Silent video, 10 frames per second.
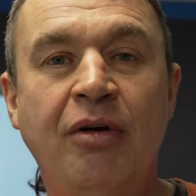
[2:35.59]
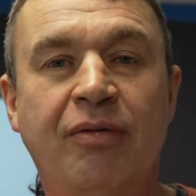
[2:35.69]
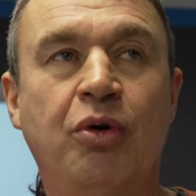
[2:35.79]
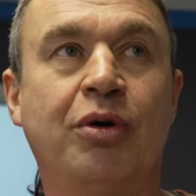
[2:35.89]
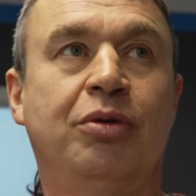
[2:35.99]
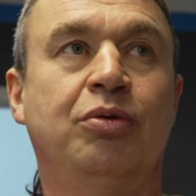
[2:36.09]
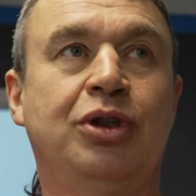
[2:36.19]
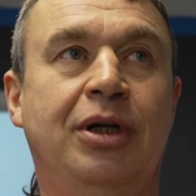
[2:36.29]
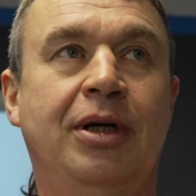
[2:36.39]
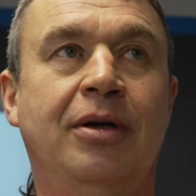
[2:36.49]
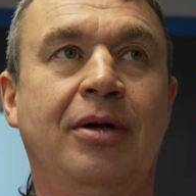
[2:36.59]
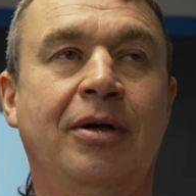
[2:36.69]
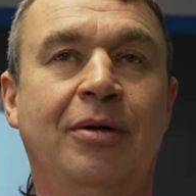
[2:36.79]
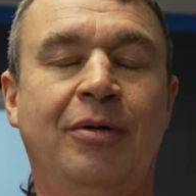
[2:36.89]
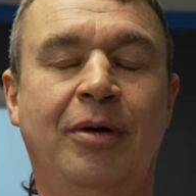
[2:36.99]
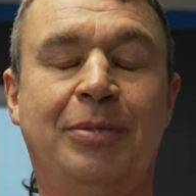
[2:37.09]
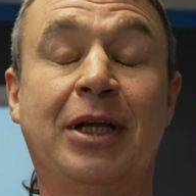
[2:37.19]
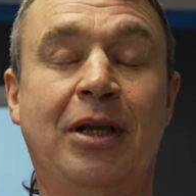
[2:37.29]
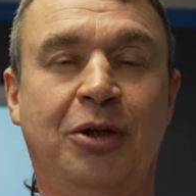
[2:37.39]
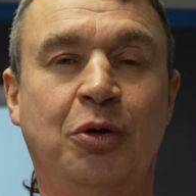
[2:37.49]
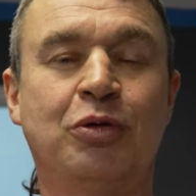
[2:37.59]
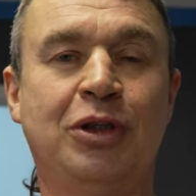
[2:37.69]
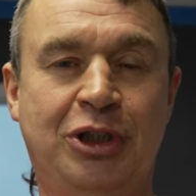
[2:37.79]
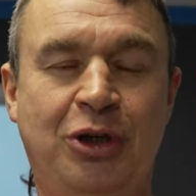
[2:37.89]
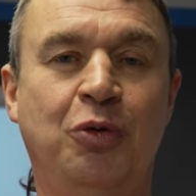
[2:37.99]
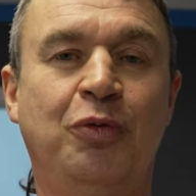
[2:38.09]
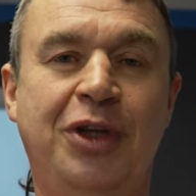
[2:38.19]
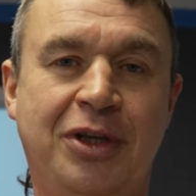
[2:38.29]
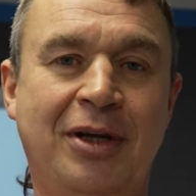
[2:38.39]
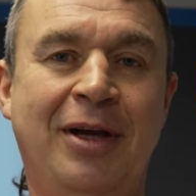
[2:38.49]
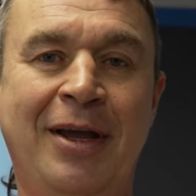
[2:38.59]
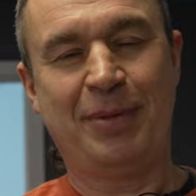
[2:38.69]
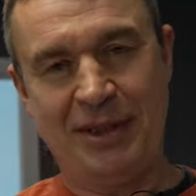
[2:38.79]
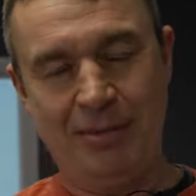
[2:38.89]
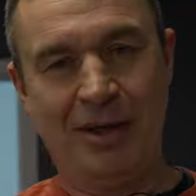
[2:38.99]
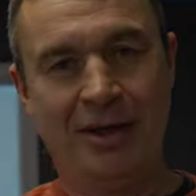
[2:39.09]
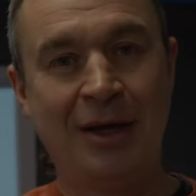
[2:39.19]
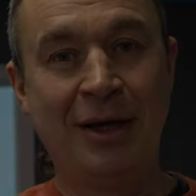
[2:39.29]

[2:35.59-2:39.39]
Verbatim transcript: в город, уже обязательно это услышите и увидите. Спасибо,